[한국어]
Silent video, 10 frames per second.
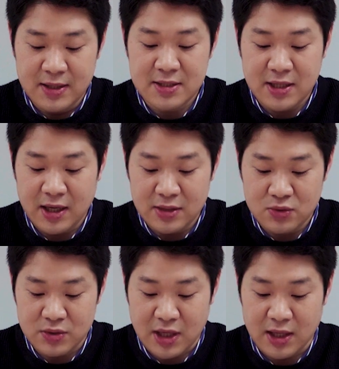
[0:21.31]

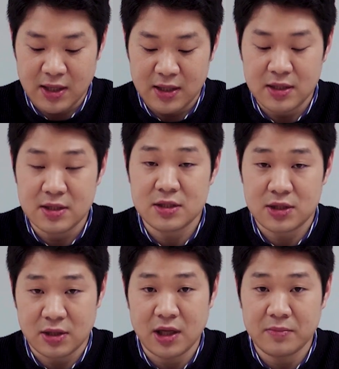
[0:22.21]
사안조사,
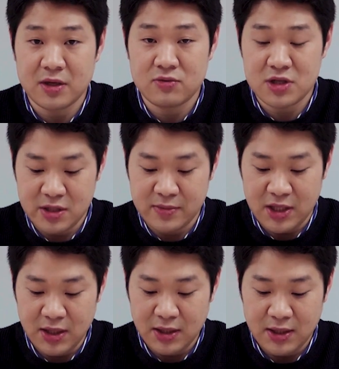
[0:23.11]
전담기구
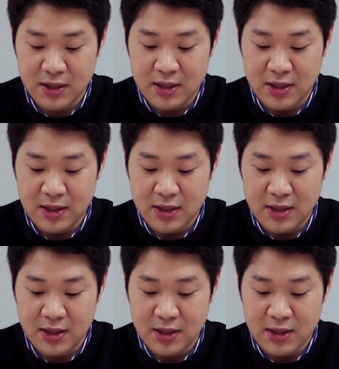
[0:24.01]
심의,